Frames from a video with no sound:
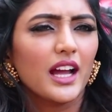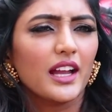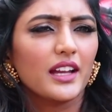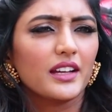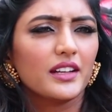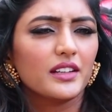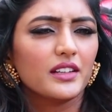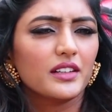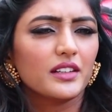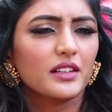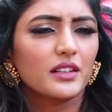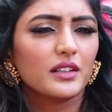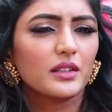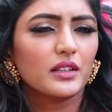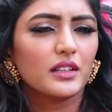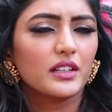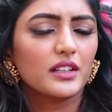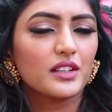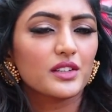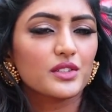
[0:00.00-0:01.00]
అండ్
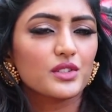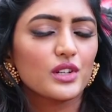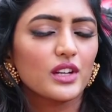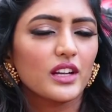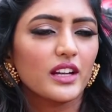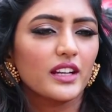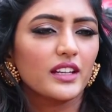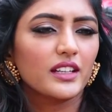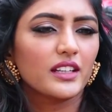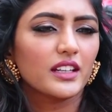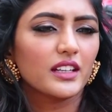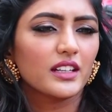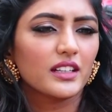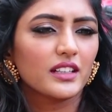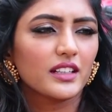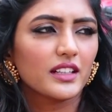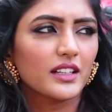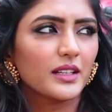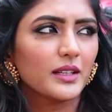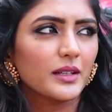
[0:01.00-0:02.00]
ఇండస్ట్రీలో uh, ఏంటి
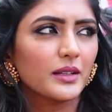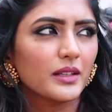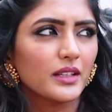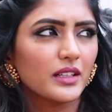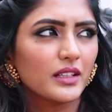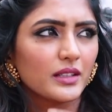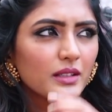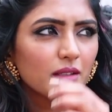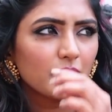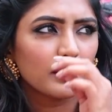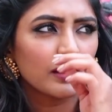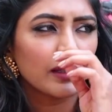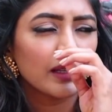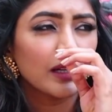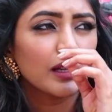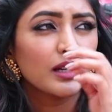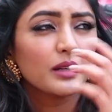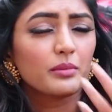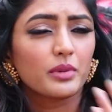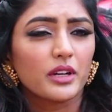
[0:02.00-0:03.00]
అంటే uh,
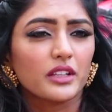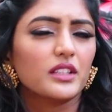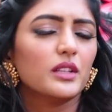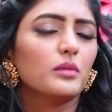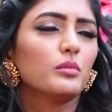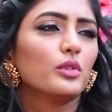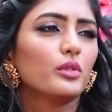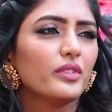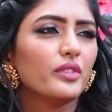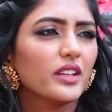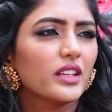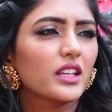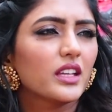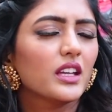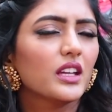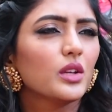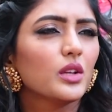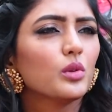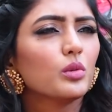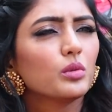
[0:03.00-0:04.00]
ప్రతి
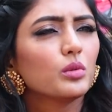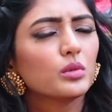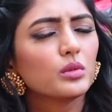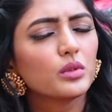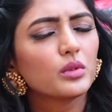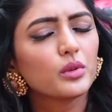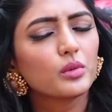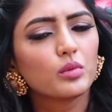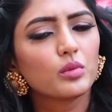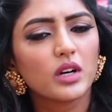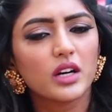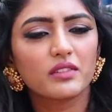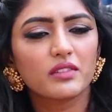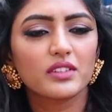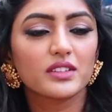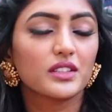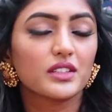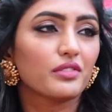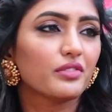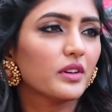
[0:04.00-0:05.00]
మూవీకి యూ యూ వర్క్
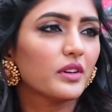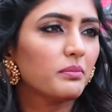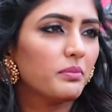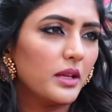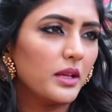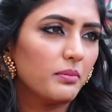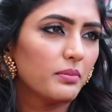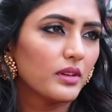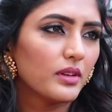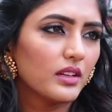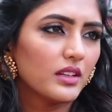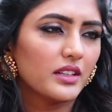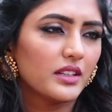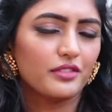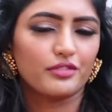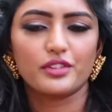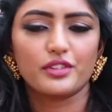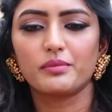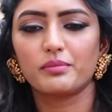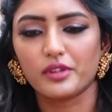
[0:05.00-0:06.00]
విత్ డిఫరెంట్ పీపుల్
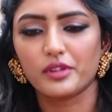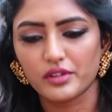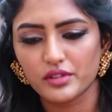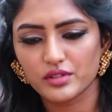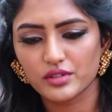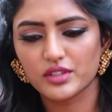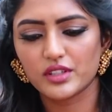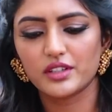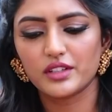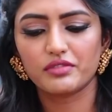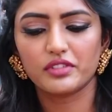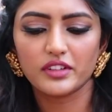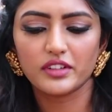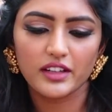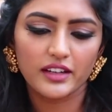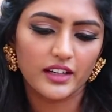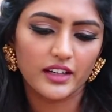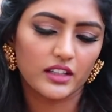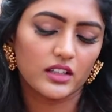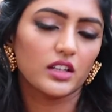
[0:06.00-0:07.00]
డిఫరెంట్ ప్రొడ్యూసర్ డిఫరెంట్
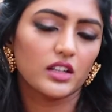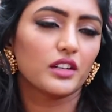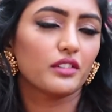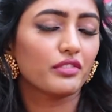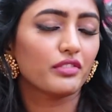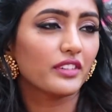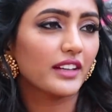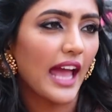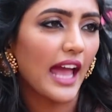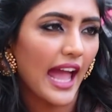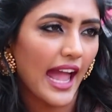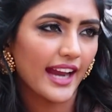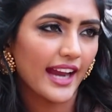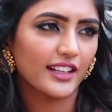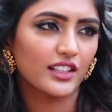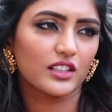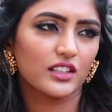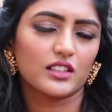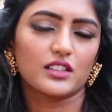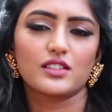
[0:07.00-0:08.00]
డైరెక్టర్ డిఫరెంట్
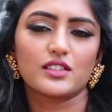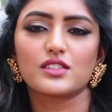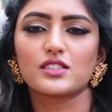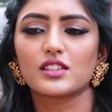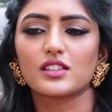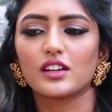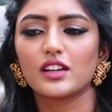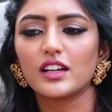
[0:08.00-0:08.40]
యాక్టర్స్